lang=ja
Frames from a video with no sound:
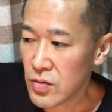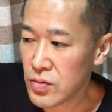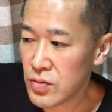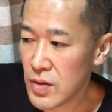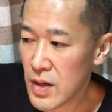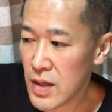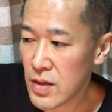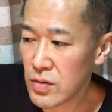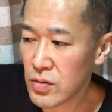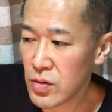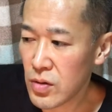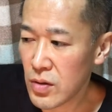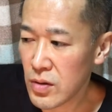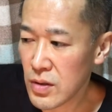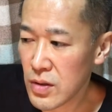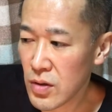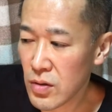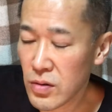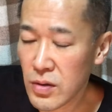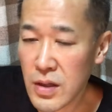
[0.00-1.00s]
増える方
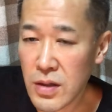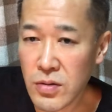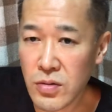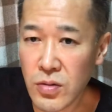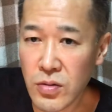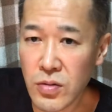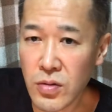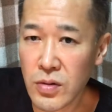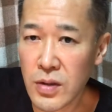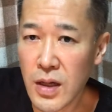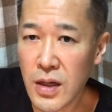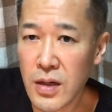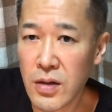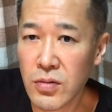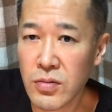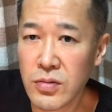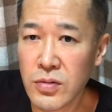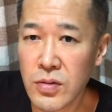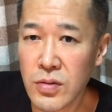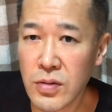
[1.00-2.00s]
に寄っていくとそんだけ
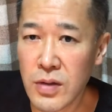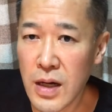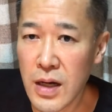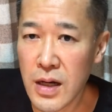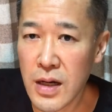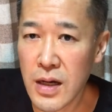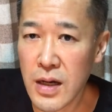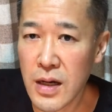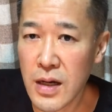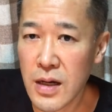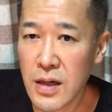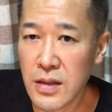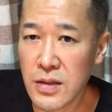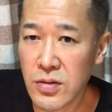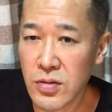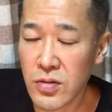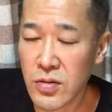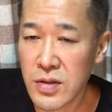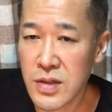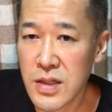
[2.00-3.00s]
の運動が
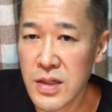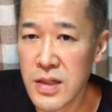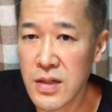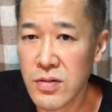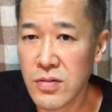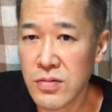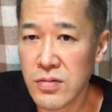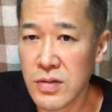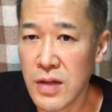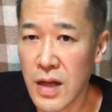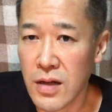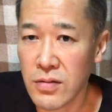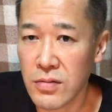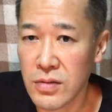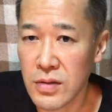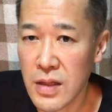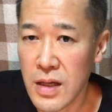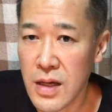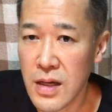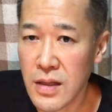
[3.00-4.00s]
ちょっとしにくくなる
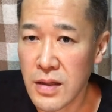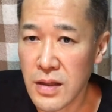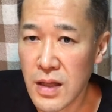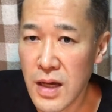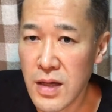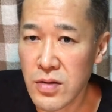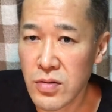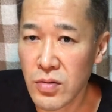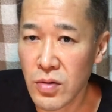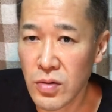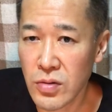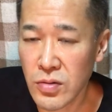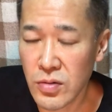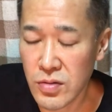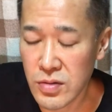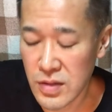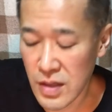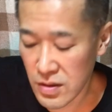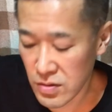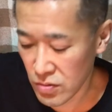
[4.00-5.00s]
んで、体重を落
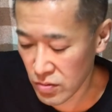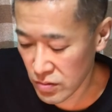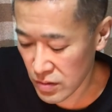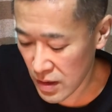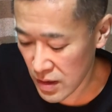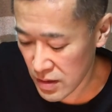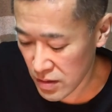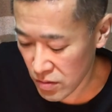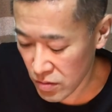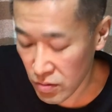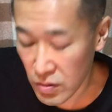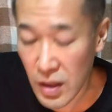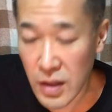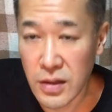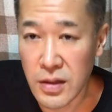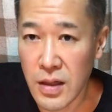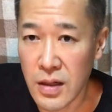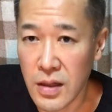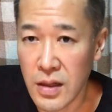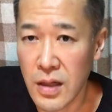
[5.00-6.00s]
とした状態にこうなっ
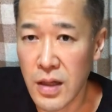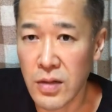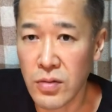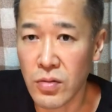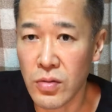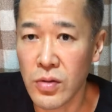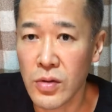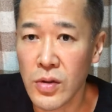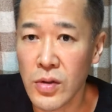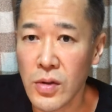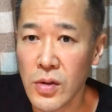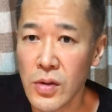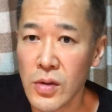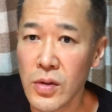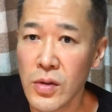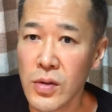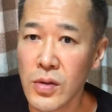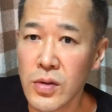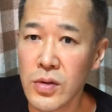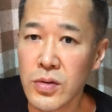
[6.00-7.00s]
たんかなと
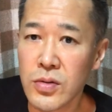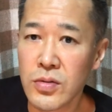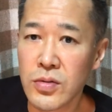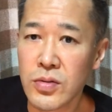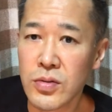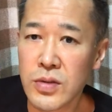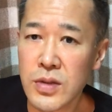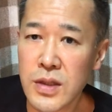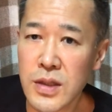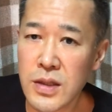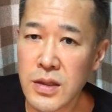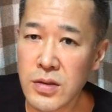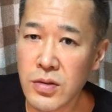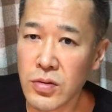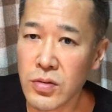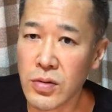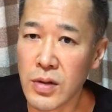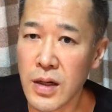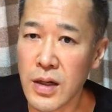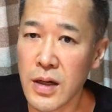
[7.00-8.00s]
いうふうに
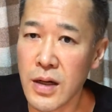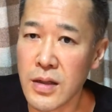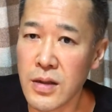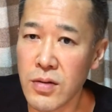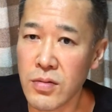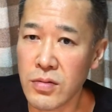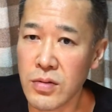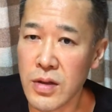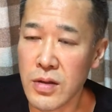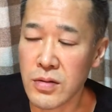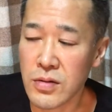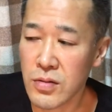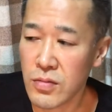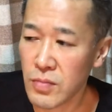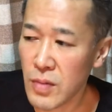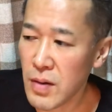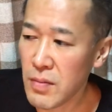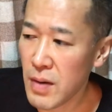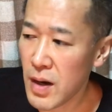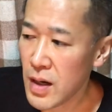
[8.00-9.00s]
ちょっと考えてるんですけど
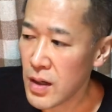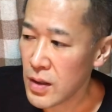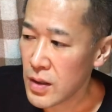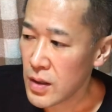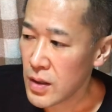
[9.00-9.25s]
まあまあ